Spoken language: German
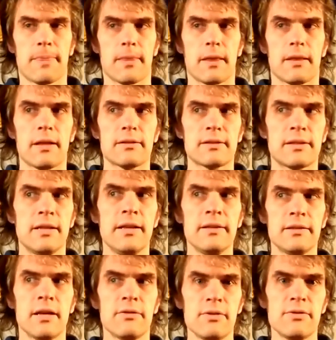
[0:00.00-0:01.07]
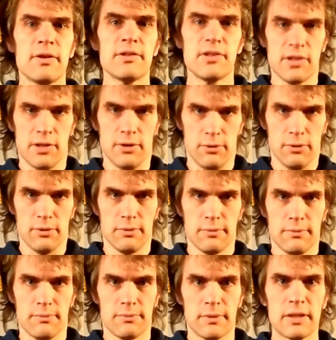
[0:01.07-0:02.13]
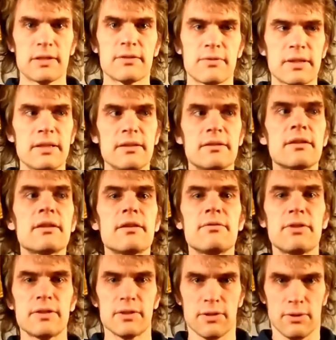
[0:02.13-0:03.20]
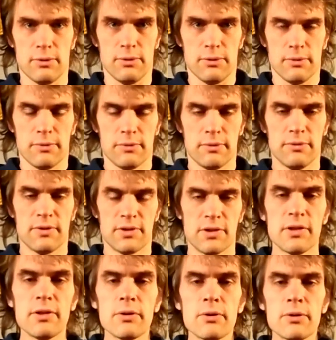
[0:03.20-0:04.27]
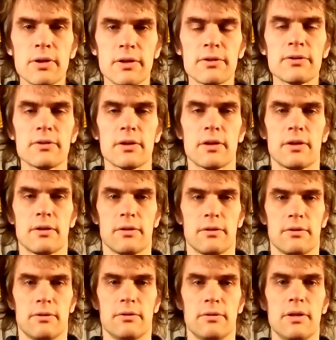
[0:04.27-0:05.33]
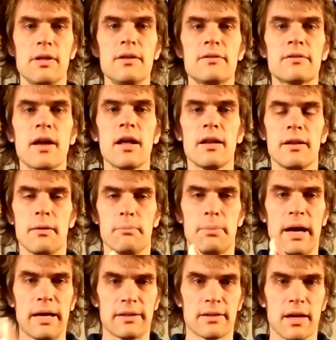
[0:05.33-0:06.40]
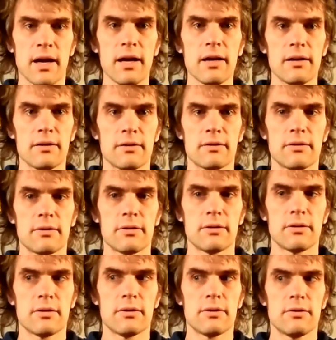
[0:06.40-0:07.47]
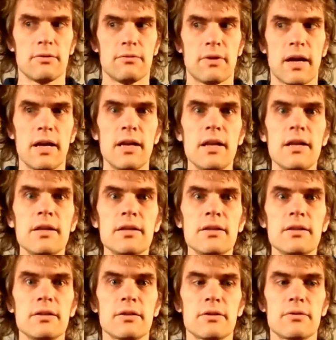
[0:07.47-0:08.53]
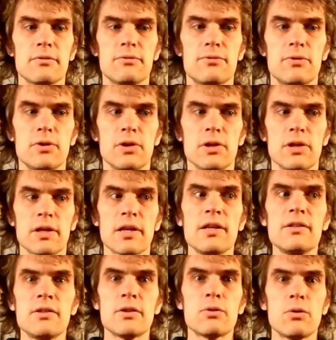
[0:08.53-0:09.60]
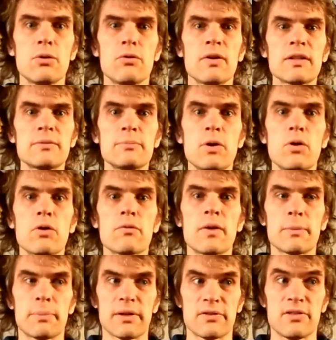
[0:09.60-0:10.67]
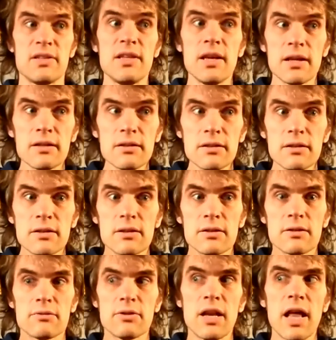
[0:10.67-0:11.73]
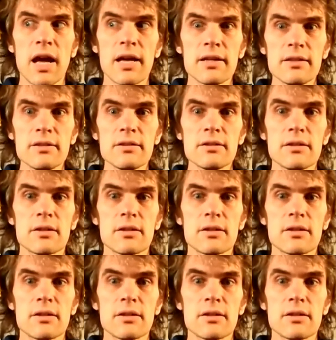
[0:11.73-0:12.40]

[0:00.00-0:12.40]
das klingt ja wie Versicherung. Jetzt, was ist denn eine Versicherung? Eine Versicherung ist, ich zahle einen Beitrag, weil ich für ein Risiko, was mir irgendwann passiert, vielleicht